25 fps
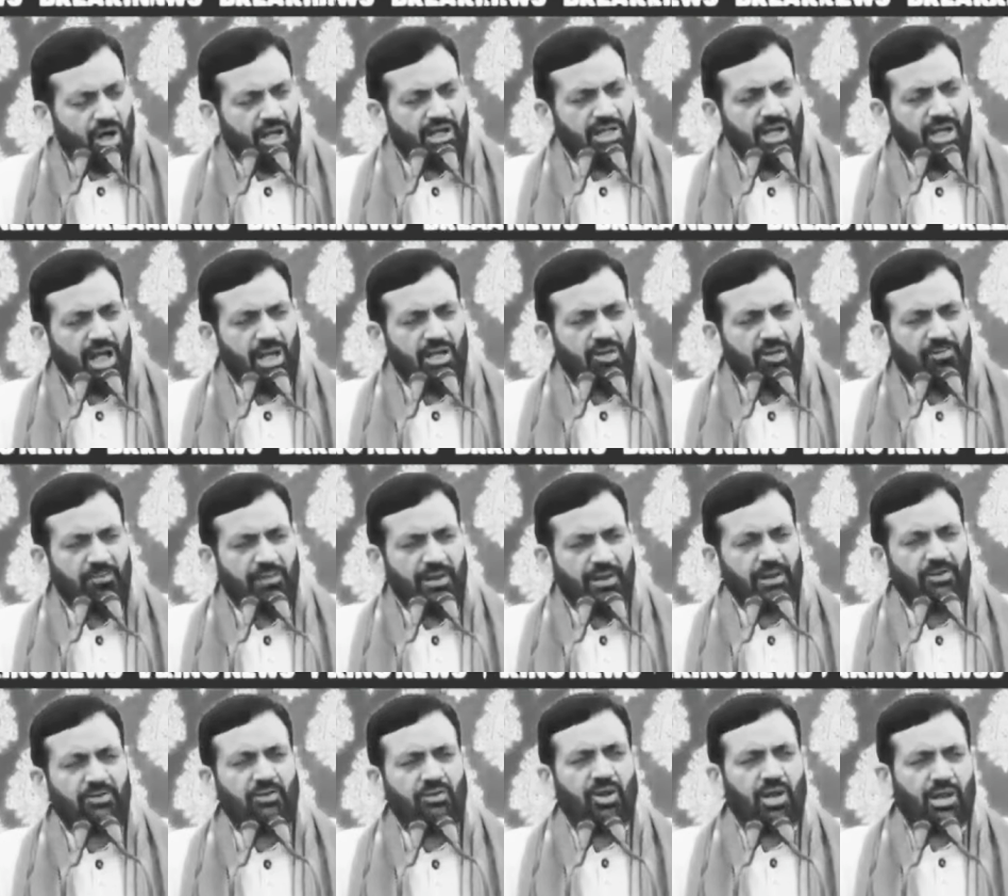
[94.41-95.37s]
हजार
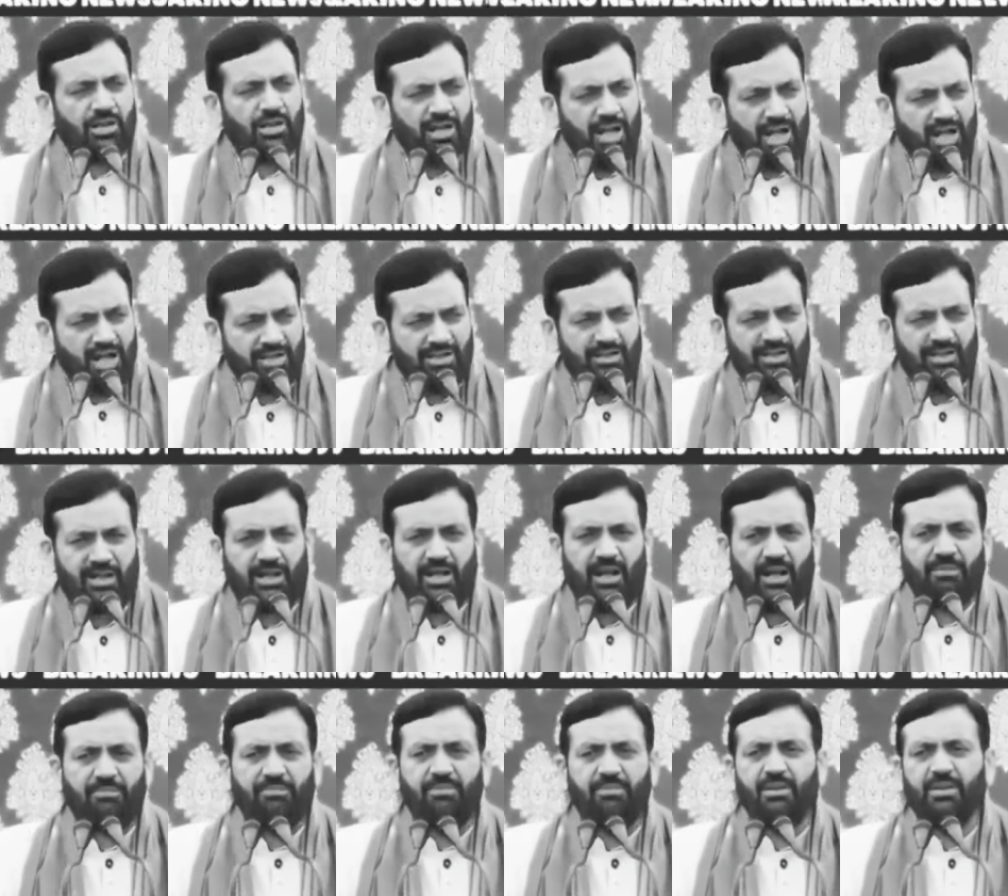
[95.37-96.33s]
रुपये दो हजार से
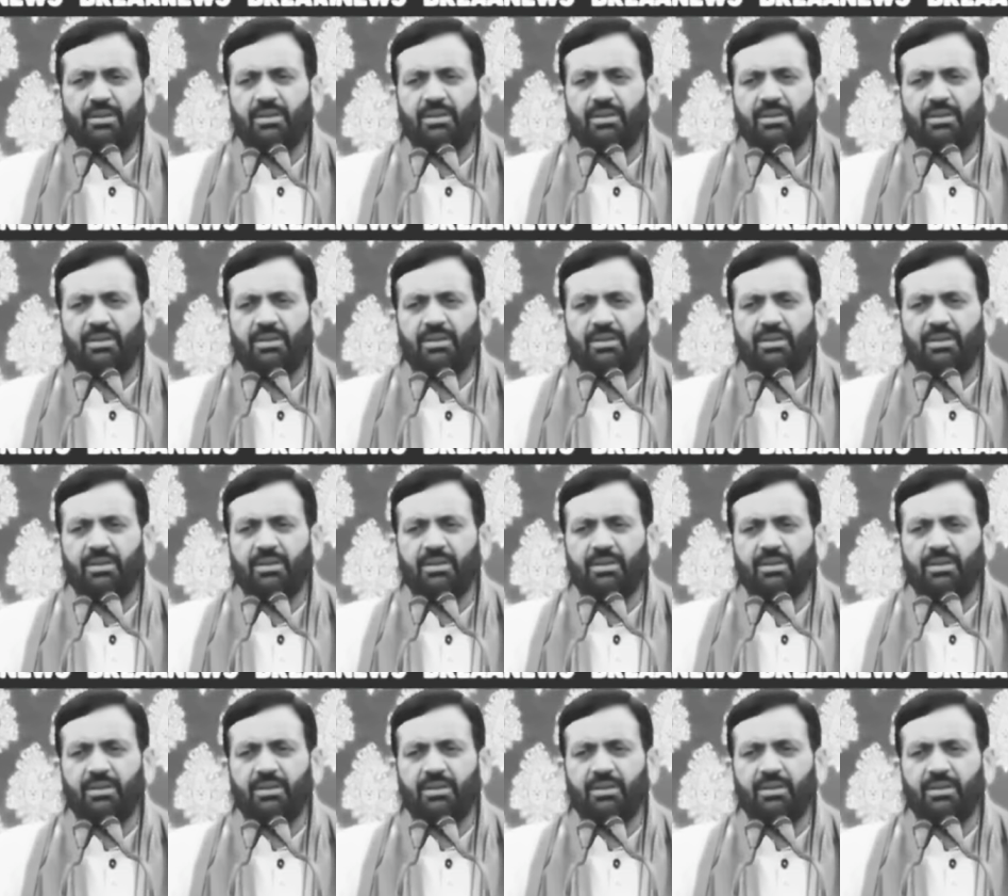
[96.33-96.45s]
कम